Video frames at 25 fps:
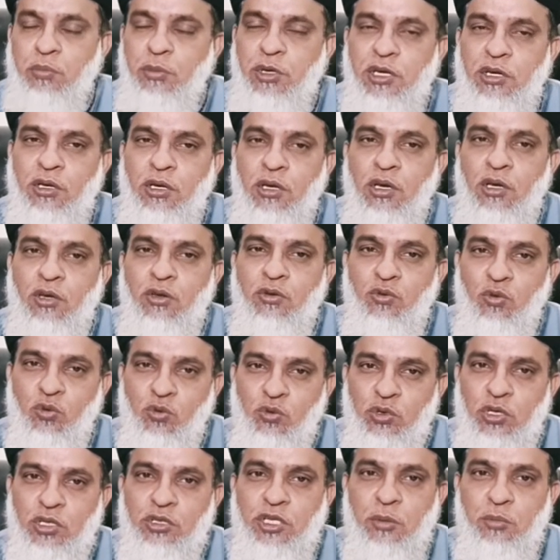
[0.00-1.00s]
हमें
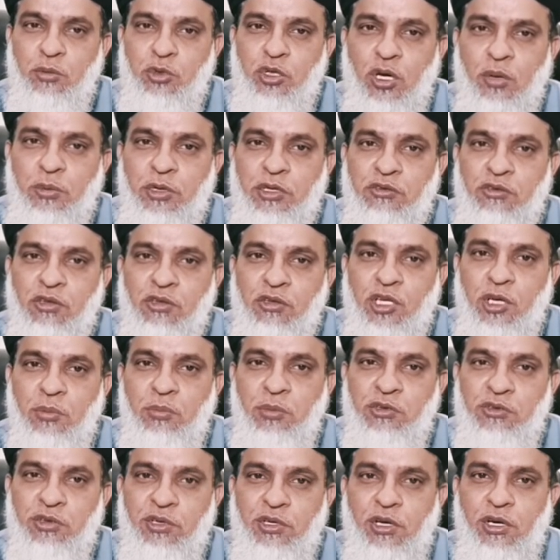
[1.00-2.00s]
सुन्नत के मुताबिक
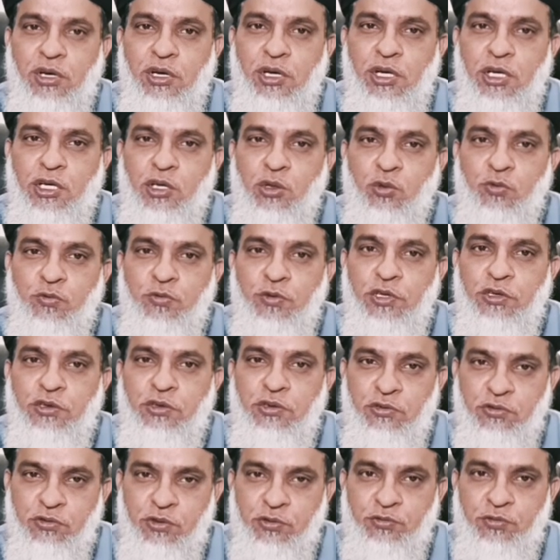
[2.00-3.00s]
ज़िंदगी बसर करने की तोफ़ी
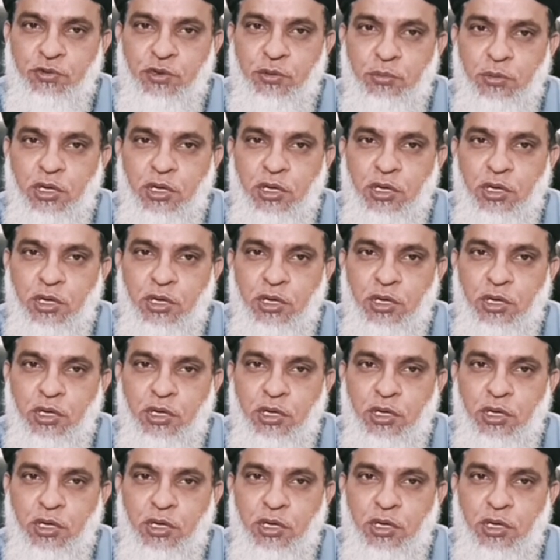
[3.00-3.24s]
नसीब